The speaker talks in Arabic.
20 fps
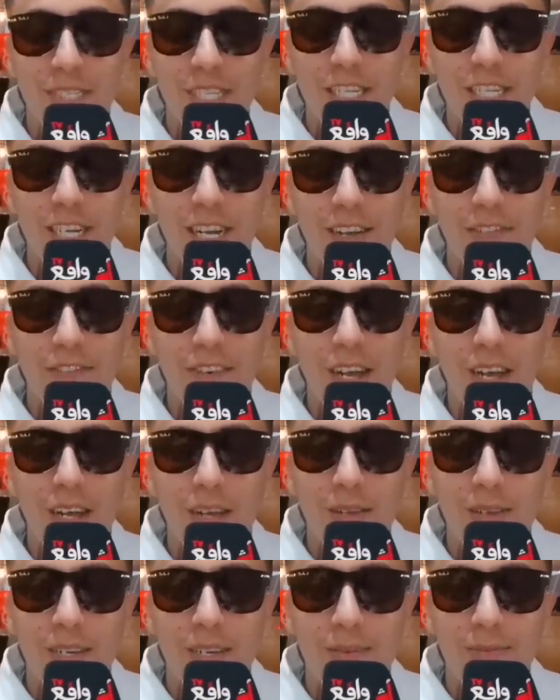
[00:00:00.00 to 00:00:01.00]

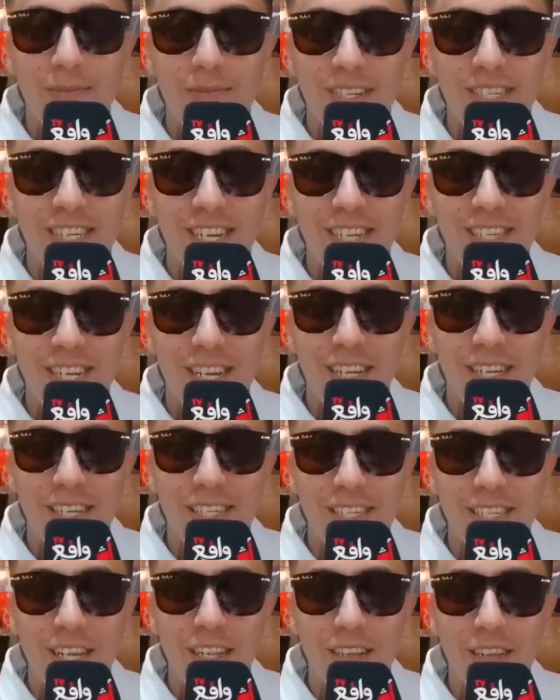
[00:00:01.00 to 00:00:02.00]
تشرفنا باش
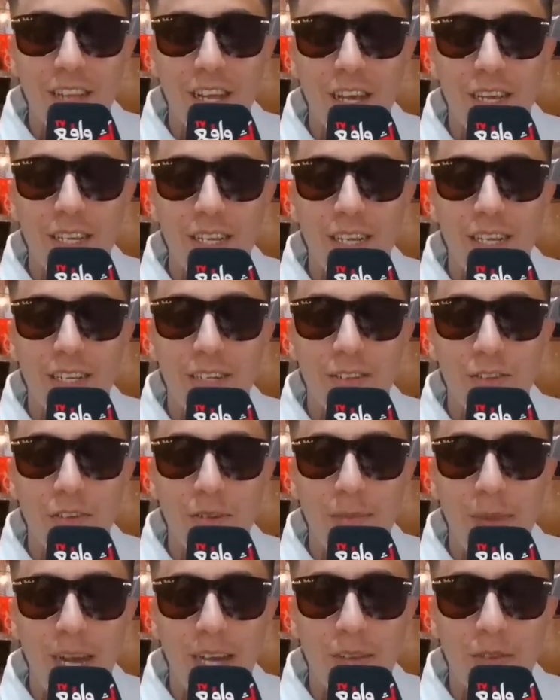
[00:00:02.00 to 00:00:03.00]
انني ان شاء الله
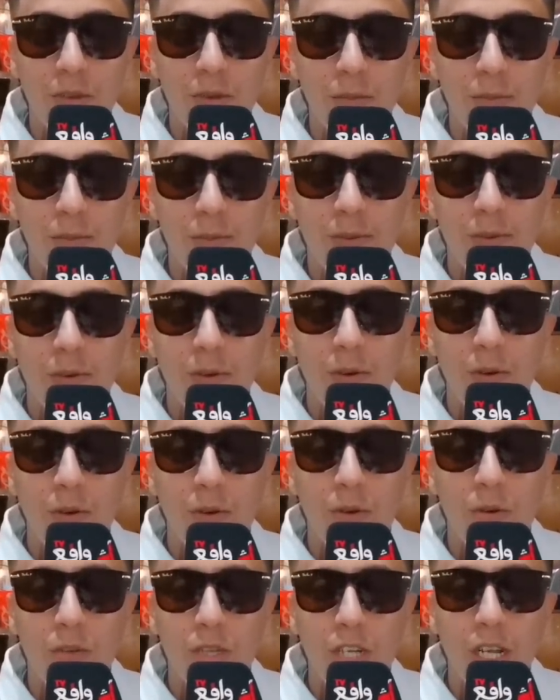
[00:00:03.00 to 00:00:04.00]
نكون معكم
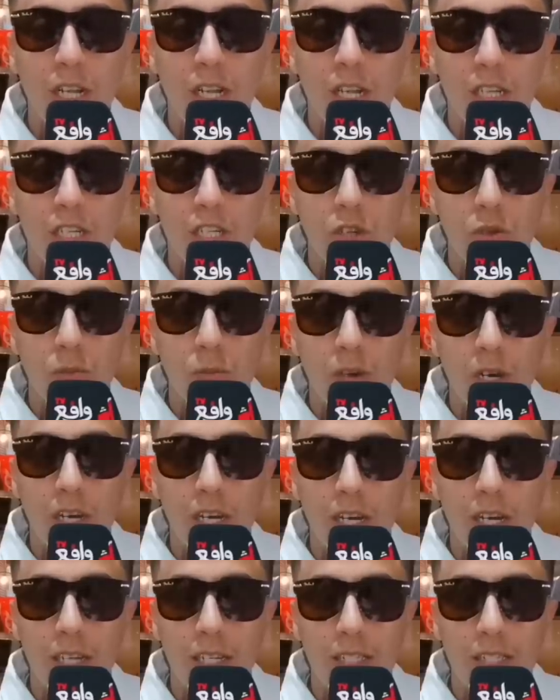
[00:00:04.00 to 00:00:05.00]
وان شاء الله تجاوب
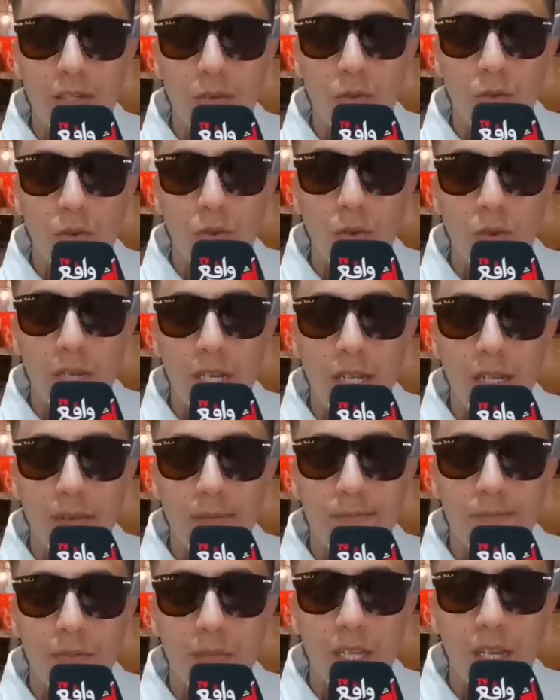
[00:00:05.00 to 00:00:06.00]
تسولوني
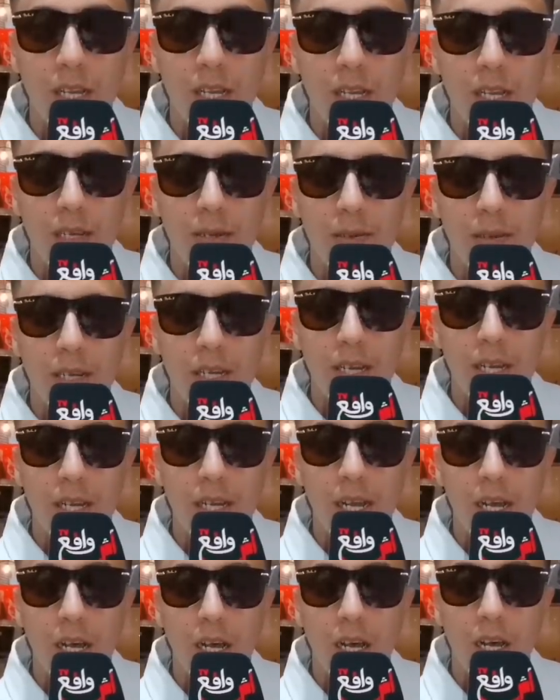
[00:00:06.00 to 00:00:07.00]

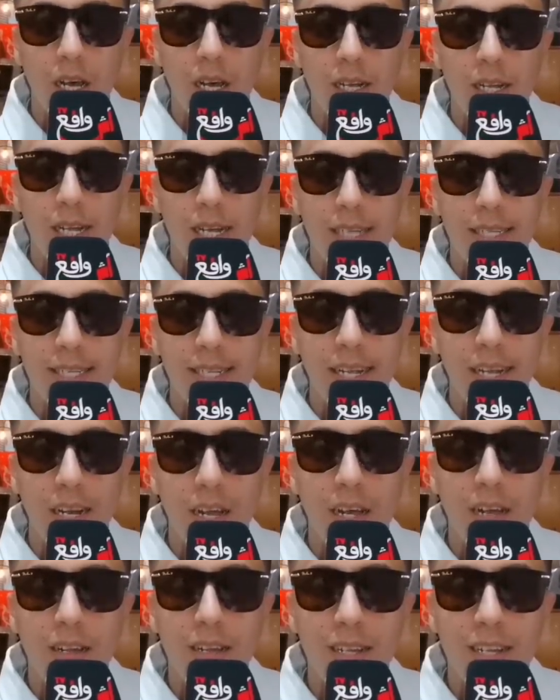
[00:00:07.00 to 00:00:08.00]
على
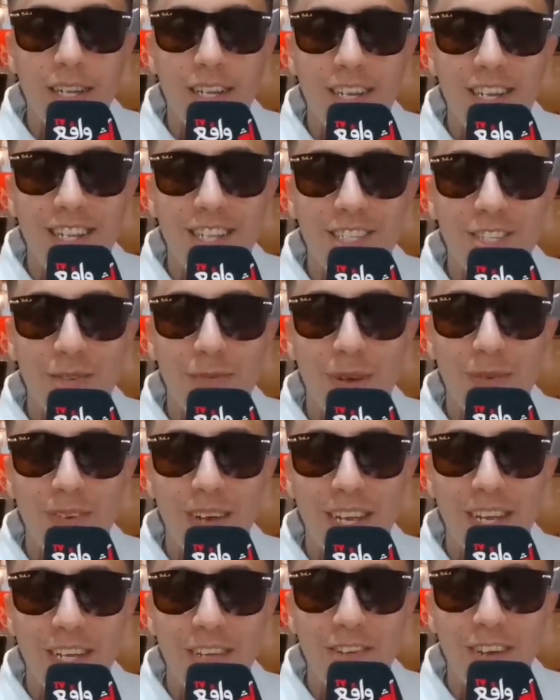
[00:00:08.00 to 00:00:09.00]
الاسئله اللي نتوما
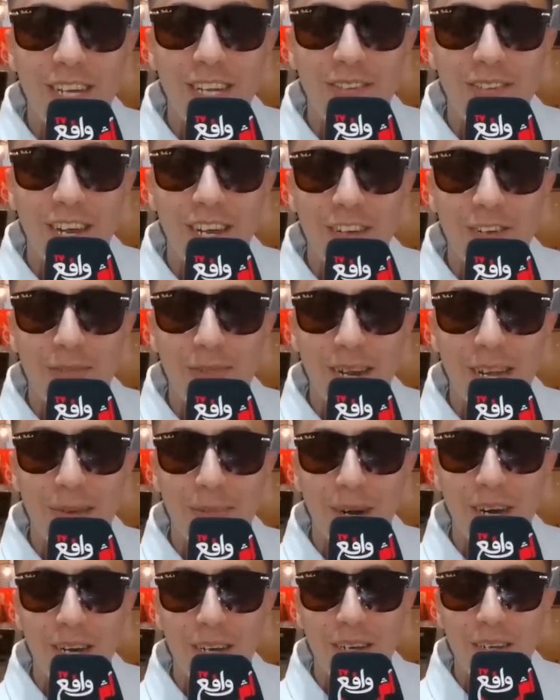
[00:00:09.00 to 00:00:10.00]
باغيين وانا معكم
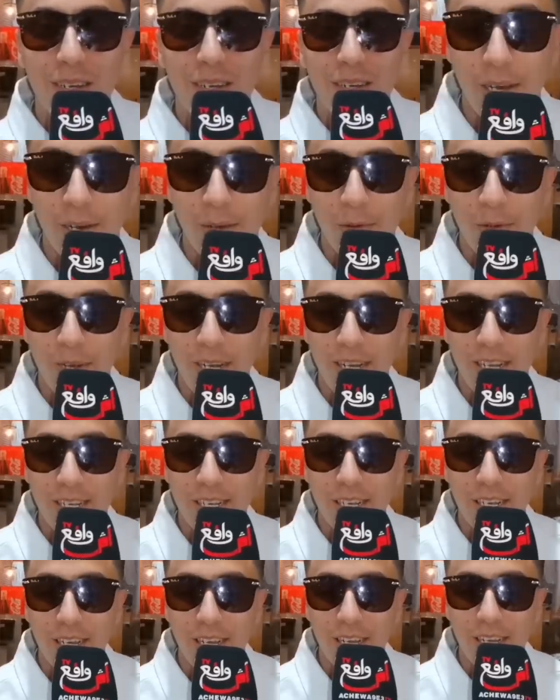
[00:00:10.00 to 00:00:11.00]
مرحبا
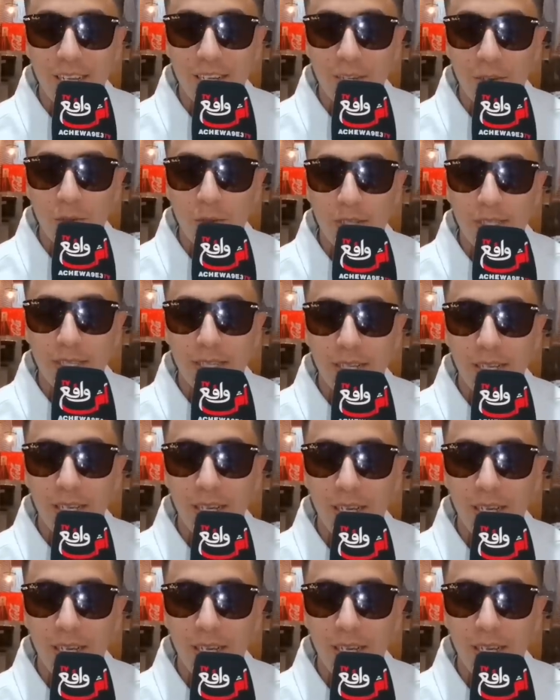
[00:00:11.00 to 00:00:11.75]
اولا كنت